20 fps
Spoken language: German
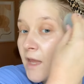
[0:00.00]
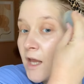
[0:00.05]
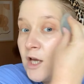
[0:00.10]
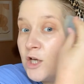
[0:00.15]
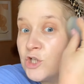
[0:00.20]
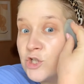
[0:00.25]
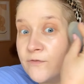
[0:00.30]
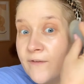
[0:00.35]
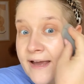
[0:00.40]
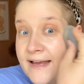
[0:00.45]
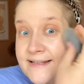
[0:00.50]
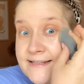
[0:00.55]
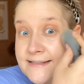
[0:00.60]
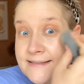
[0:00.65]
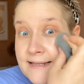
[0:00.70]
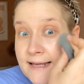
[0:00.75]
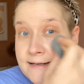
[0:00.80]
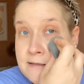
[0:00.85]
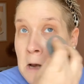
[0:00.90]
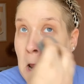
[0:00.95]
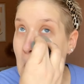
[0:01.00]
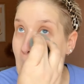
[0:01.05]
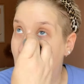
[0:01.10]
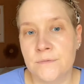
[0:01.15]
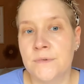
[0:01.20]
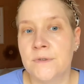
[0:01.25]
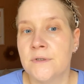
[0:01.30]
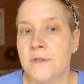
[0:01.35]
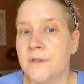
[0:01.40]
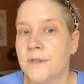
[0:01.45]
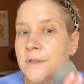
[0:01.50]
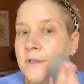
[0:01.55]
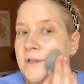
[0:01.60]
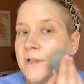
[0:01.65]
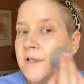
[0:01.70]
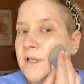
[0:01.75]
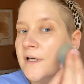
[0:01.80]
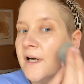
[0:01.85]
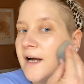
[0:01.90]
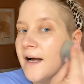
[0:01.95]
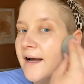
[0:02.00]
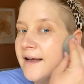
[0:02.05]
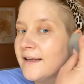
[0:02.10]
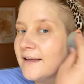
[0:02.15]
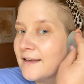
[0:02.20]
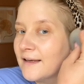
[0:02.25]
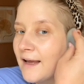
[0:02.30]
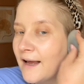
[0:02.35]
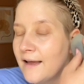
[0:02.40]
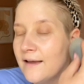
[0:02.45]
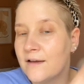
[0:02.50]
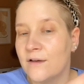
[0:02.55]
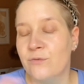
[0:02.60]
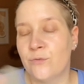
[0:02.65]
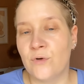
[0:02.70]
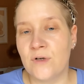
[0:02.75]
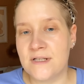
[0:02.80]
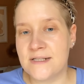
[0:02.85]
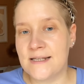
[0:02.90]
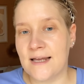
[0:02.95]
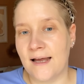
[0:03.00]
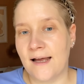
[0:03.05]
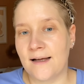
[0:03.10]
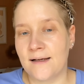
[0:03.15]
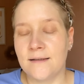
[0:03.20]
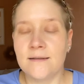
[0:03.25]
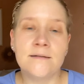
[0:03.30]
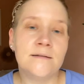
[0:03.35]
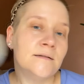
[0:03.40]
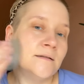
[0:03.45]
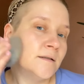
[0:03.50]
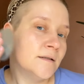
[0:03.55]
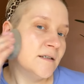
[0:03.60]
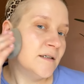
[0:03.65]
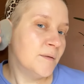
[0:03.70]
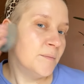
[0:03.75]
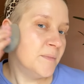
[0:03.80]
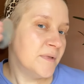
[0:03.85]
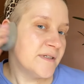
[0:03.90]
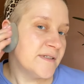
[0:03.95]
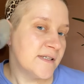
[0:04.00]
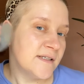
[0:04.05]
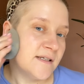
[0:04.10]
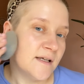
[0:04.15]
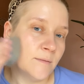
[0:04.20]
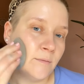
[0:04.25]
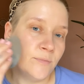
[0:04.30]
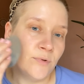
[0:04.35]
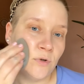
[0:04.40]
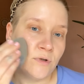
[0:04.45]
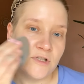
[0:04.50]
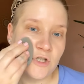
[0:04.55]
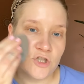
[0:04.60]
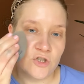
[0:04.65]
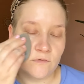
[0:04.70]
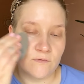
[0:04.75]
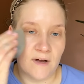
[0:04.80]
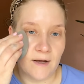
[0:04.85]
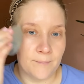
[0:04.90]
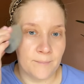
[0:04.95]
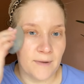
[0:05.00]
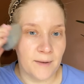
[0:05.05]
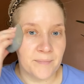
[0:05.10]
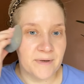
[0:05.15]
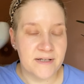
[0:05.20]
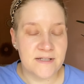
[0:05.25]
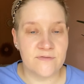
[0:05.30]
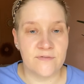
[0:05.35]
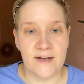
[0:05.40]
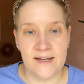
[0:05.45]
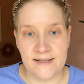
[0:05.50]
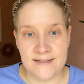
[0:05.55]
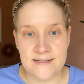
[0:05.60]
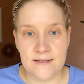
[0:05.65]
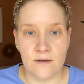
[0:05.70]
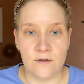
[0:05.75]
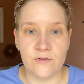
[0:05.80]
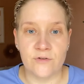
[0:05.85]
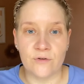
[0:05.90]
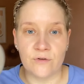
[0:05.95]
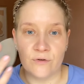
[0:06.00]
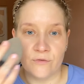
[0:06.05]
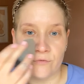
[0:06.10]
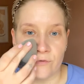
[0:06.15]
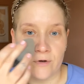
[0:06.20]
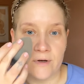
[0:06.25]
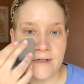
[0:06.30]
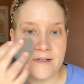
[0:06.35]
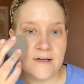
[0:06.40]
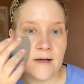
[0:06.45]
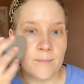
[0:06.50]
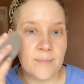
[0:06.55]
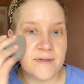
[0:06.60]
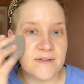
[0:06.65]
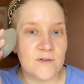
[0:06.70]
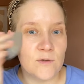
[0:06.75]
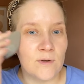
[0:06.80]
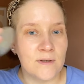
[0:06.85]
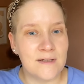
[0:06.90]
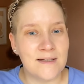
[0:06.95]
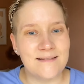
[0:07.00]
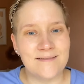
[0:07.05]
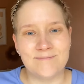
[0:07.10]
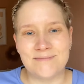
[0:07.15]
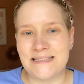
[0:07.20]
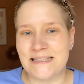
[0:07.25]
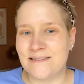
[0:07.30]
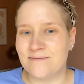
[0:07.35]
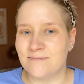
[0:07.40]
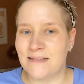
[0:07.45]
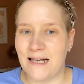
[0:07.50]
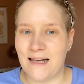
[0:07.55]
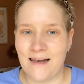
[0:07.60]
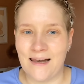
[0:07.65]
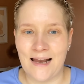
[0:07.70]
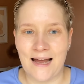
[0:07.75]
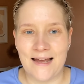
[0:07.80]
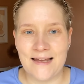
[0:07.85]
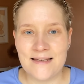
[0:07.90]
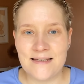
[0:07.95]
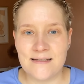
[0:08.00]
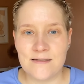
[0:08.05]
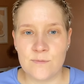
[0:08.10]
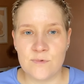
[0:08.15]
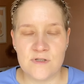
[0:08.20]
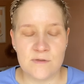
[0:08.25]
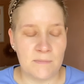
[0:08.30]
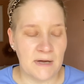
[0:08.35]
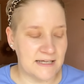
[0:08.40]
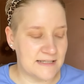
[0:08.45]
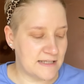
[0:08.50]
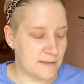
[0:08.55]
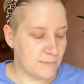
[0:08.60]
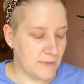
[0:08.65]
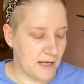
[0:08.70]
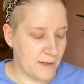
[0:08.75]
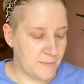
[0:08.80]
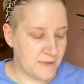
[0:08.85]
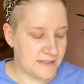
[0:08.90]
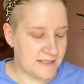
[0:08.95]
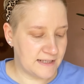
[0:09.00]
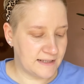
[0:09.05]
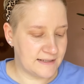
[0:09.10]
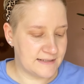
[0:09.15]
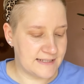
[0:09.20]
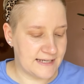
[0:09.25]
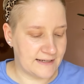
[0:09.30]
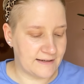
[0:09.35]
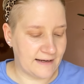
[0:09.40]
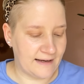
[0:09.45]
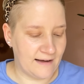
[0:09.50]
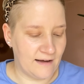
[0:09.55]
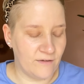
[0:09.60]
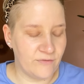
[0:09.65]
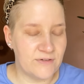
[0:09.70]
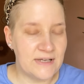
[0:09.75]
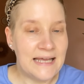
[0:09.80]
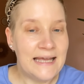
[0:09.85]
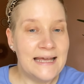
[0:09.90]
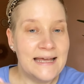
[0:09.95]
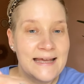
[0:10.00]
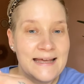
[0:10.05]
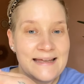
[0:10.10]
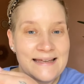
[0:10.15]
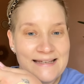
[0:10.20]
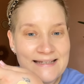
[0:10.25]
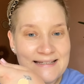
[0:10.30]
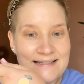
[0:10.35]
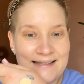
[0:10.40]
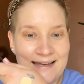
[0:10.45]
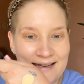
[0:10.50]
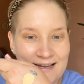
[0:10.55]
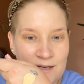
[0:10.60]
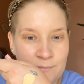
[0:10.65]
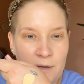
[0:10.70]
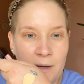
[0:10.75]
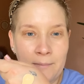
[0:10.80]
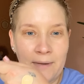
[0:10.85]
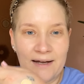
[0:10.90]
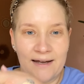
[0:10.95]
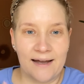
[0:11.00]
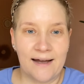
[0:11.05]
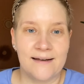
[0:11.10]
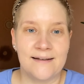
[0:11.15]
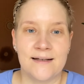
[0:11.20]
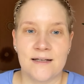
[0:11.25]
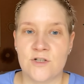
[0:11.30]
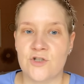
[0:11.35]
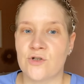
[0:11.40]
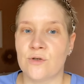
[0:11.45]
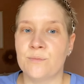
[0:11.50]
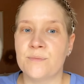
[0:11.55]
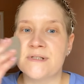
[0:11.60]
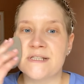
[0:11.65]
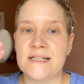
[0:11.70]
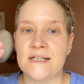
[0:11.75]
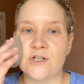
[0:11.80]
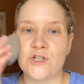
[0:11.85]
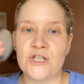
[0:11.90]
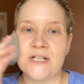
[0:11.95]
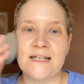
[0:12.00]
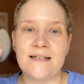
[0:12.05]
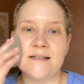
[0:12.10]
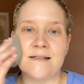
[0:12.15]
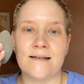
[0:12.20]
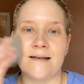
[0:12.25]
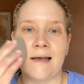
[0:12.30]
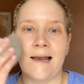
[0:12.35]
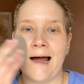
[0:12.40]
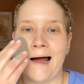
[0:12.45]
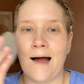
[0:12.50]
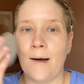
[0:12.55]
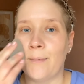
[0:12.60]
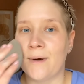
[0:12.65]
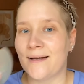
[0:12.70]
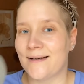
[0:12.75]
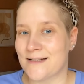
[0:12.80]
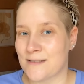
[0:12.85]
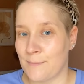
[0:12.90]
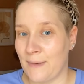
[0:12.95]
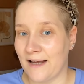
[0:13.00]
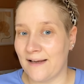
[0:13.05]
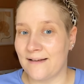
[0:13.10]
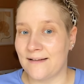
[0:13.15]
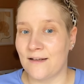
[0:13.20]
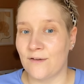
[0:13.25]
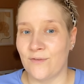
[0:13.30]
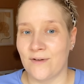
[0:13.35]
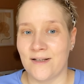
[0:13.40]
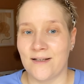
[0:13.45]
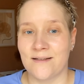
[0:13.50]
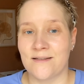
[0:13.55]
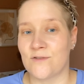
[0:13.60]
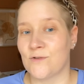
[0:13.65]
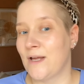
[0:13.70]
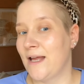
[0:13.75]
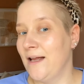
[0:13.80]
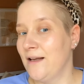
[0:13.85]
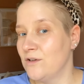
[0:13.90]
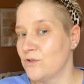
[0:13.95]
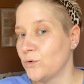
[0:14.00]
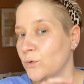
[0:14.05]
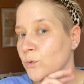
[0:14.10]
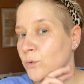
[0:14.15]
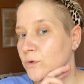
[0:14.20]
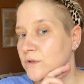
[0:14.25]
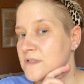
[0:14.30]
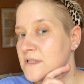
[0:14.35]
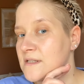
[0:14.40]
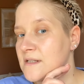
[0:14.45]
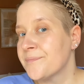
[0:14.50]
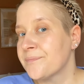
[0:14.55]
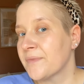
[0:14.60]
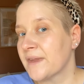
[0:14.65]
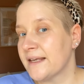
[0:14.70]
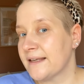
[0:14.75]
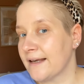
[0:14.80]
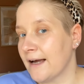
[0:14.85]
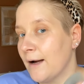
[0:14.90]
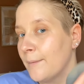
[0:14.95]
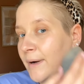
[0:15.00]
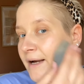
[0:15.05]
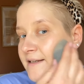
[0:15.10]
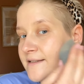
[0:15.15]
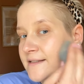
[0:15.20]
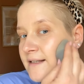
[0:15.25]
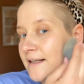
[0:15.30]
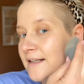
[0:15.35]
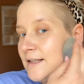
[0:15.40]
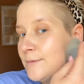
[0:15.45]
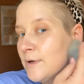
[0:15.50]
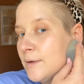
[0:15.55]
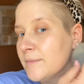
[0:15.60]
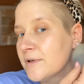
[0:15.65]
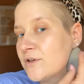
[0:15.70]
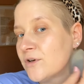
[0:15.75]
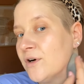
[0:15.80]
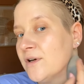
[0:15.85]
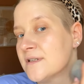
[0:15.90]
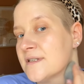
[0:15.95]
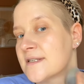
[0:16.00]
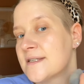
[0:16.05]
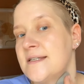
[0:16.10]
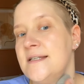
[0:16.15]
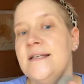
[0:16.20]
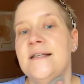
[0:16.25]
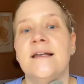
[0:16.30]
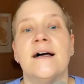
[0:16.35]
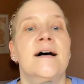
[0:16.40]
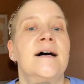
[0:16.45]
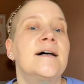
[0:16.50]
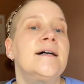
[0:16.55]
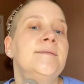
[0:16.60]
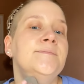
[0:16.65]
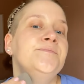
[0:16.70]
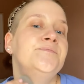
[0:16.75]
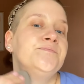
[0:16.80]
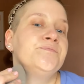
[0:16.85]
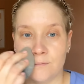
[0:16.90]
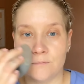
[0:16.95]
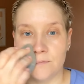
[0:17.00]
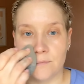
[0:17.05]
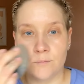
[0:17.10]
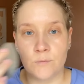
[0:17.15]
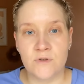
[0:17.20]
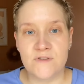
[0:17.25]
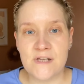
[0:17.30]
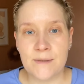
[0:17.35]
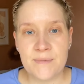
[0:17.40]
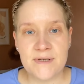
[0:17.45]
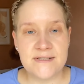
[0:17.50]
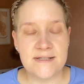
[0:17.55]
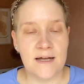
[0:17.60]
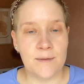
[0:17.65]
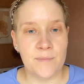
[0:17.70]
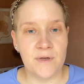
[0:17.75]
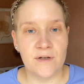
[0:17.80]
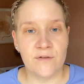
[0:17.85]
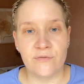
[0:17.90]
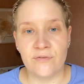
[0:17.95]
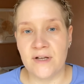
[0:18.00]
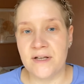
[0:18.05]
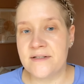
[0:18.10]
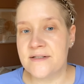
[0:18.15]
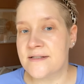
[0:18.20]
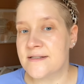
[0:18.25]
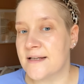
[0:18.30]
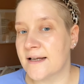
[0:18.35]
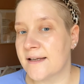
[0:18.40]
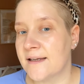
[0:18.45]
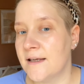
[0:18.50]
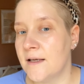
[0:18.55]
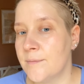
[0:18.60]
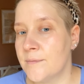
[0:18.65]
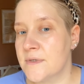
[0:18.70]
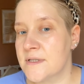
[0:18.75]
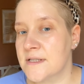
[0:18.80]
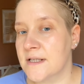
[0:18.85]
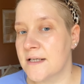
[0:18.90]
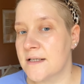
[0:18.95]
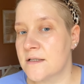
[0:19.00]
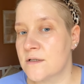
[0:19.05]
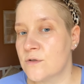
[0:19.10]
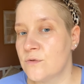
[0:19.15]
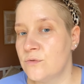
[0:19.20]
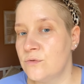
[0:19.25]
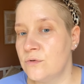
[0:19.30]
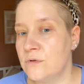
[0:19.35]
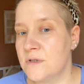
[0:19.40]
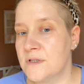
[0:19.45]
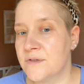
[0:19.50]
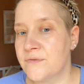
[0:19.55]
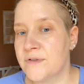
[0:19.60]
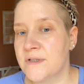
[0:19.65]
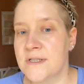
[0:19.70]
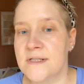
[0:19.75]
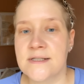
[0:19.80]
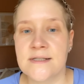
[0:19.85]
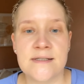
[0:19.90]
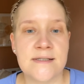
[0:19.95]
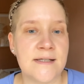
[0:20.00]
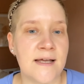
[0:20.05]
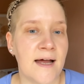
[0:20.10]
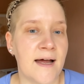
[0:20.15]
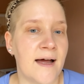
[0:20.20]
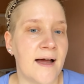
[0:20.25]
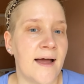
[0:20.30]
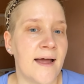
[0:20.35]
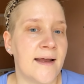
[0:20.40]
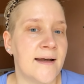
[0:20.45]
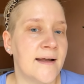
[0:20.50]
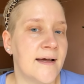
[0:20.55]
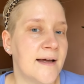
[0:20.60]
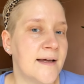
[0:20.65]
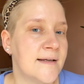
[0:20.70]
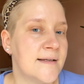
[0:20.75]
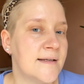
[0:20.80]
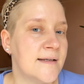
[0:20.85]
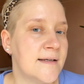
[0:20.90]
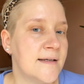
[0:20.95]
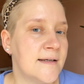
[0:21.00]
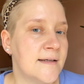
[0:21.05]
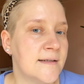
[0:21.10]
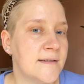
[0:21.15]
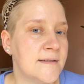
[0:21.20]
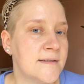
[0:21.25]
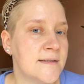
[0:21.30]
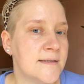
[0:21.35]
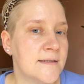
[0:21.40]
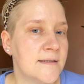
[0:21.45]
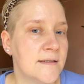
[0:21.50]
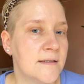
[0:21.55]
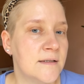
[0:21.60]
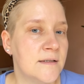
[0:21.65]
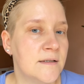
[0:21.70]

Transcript: Ich weiß es nicht. Ja, ich, ich würde sagen, mit dem Beauty-Schwamm, aber das war jetzt ja auch so gewollt, habe ich so eine leichte bis maximal mittlere Deckkraft. Ich denke mal, man kann das schon ein bisschen schichten, aber das mache ich nicht wegen des zu hellen Tons. Ich arbeite dann lieber mit Concealer. Muss aber sagen, mir gefällt das Ergebnis recht gut. Ich finde, es ist sehr einheitlich.